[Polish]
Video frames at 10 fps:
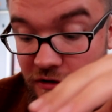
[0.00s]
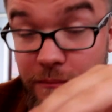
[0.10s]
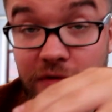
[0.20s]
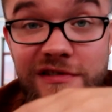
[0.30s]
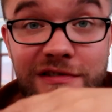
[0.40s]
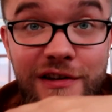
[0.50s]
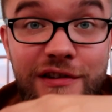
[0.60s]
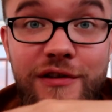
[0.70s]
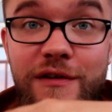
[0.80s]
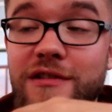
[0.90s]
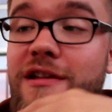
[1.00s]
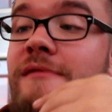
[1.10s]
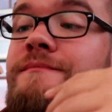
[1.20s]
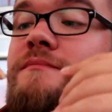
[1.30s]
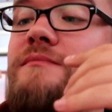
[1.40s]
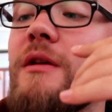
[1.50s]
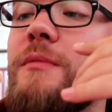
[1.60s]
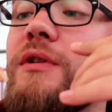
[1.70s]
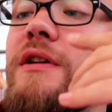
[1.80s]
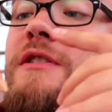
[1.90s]
kompozycja jest świetna,
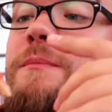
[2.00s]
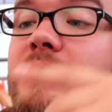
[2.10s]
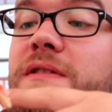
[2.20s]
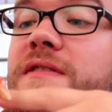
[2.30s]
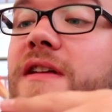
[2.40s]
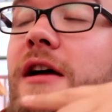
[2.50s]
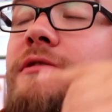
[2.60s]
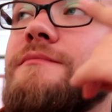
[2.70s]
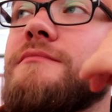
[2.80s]
bo to jest pizza